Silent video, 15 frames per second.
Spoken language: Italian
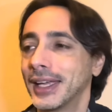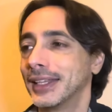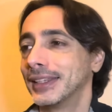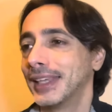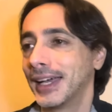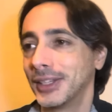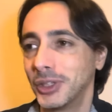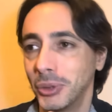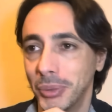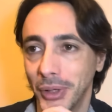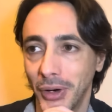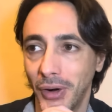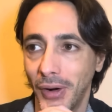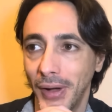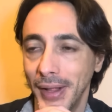che intanto
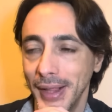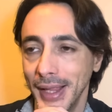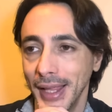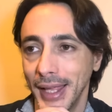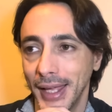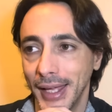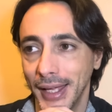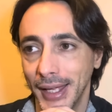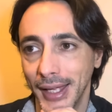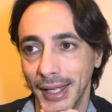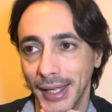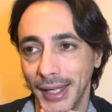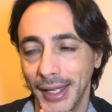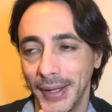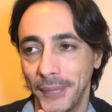però
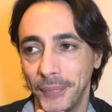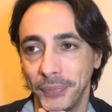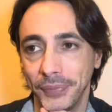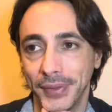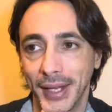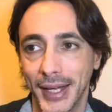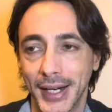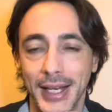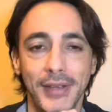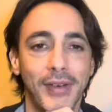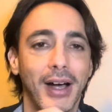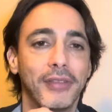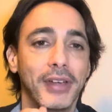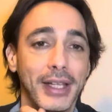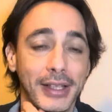ehm, arriva
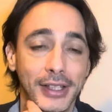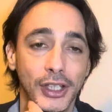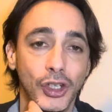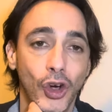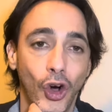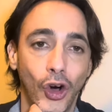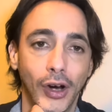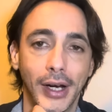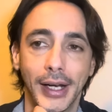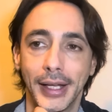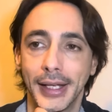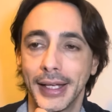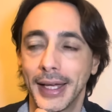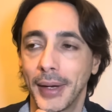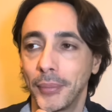a 20 gol
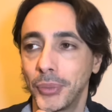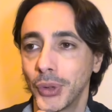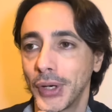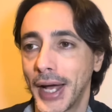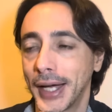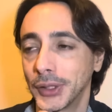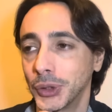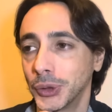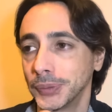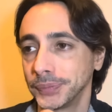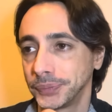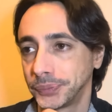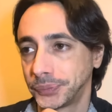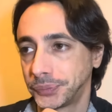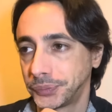in campionato,
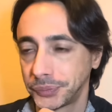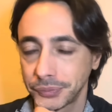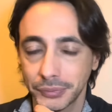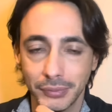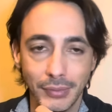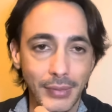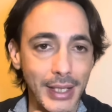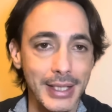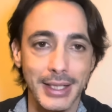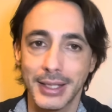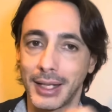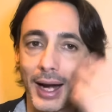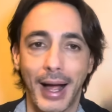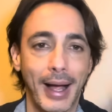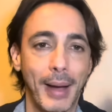
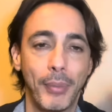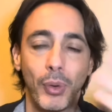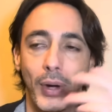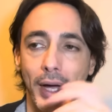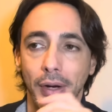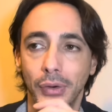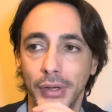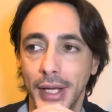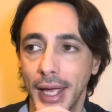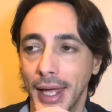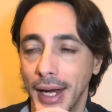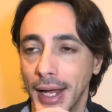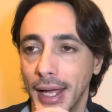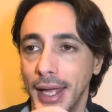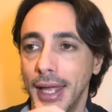
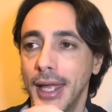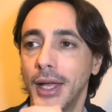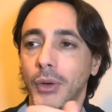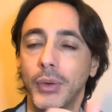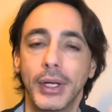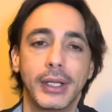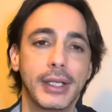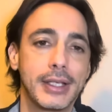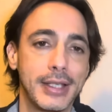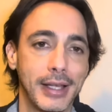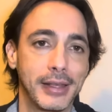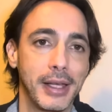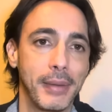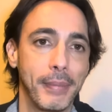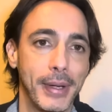stracapocannoniere quindi
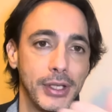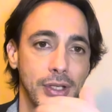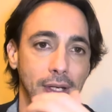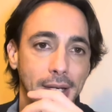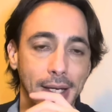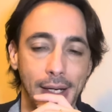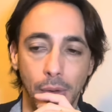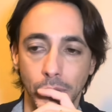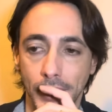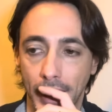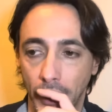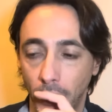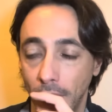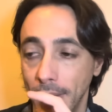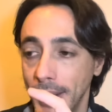7,5 anche Lautaro.